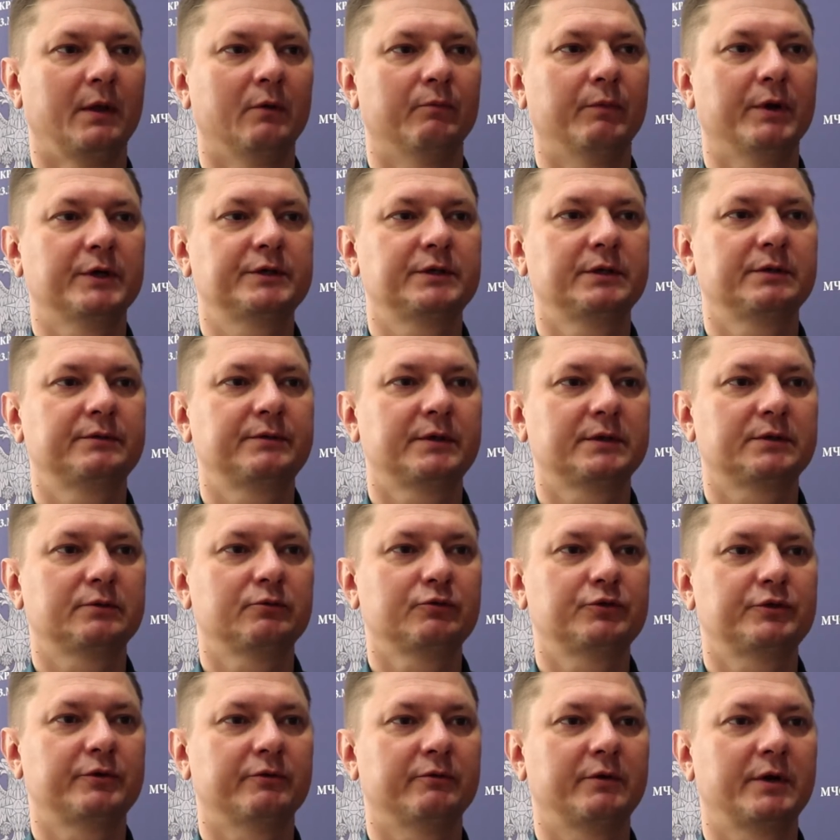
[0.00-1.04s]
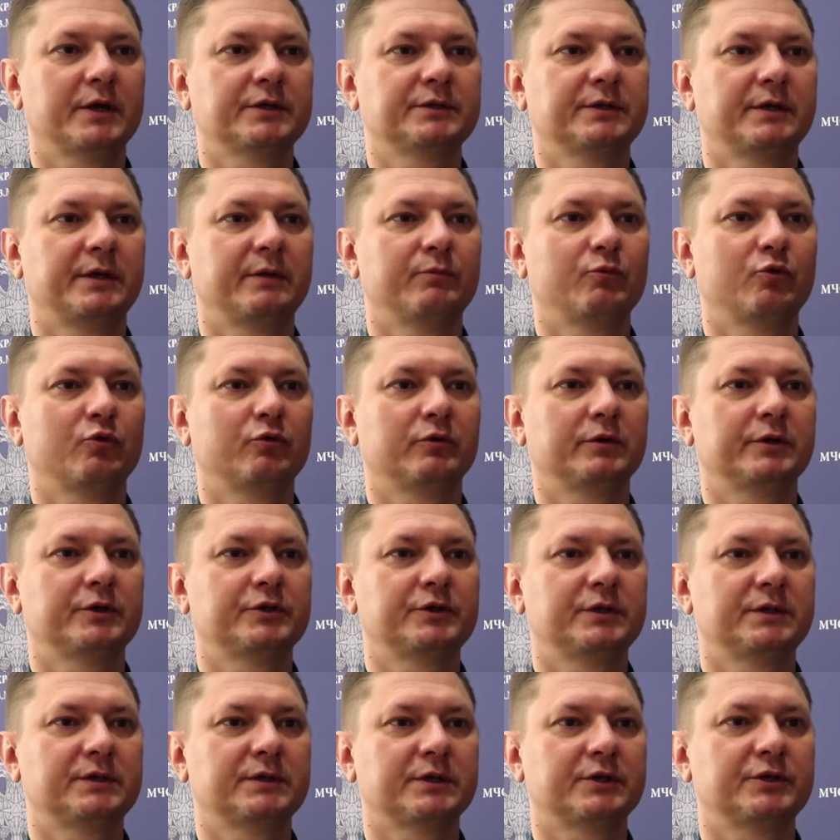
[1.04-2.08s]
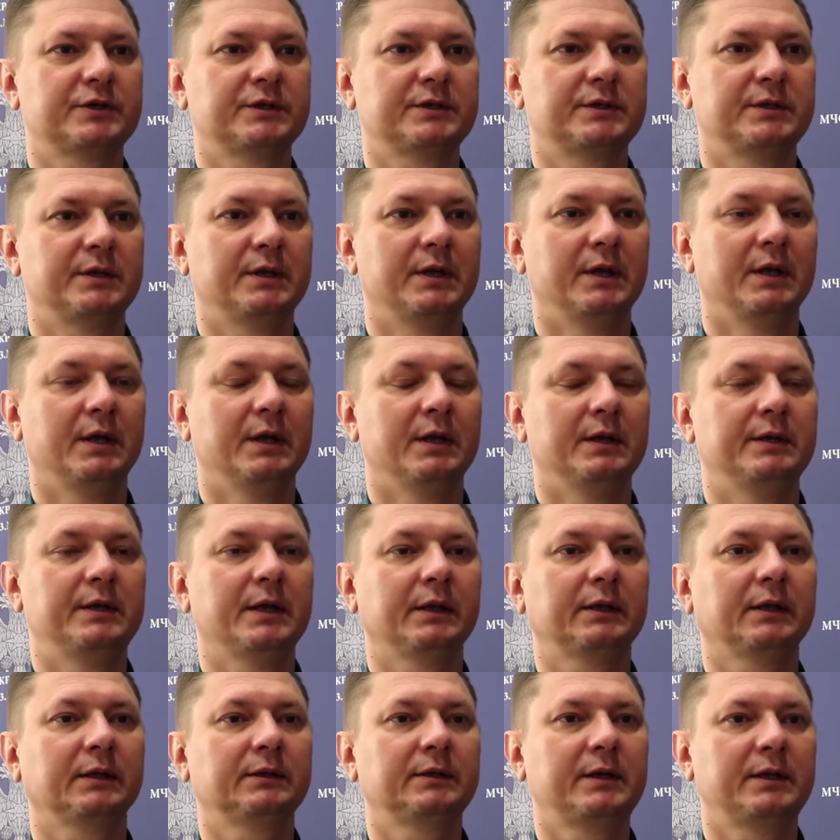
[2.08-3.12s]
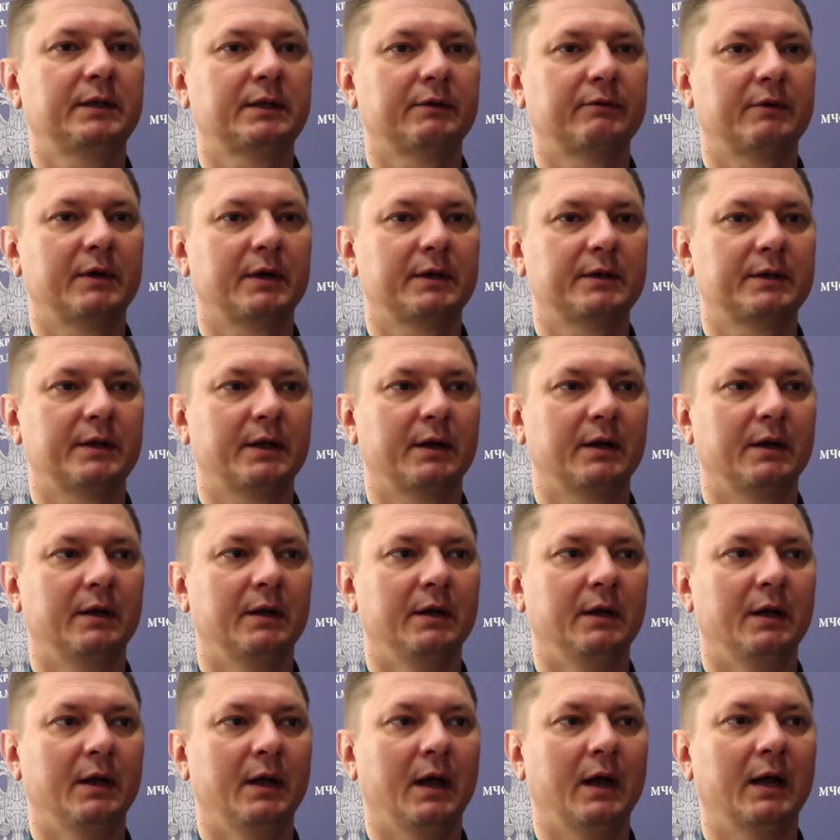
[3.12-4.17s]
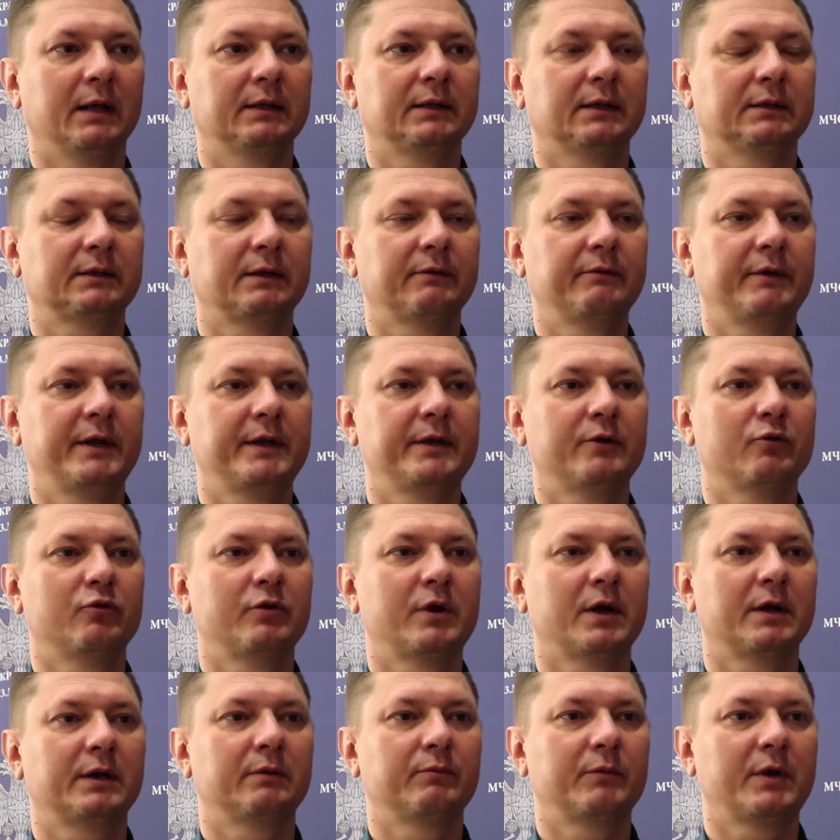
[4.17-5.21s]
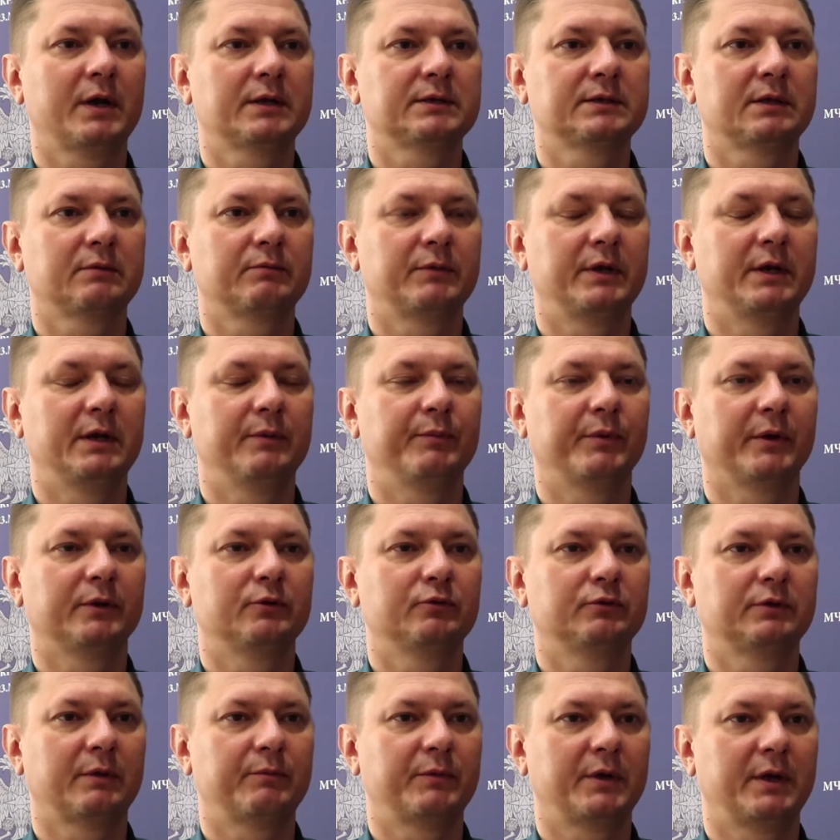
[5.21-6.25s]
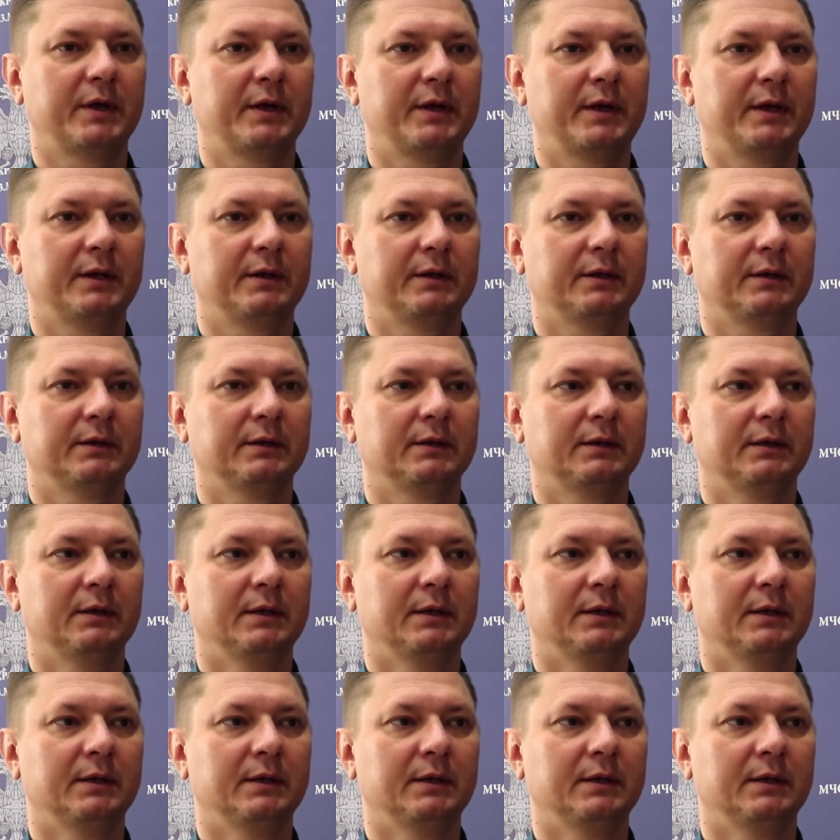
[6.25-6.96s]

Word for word: В большинстве случаев граждане могут лишиться жизни не от открытого огня, а от отравления угарным газом или продуктами горения.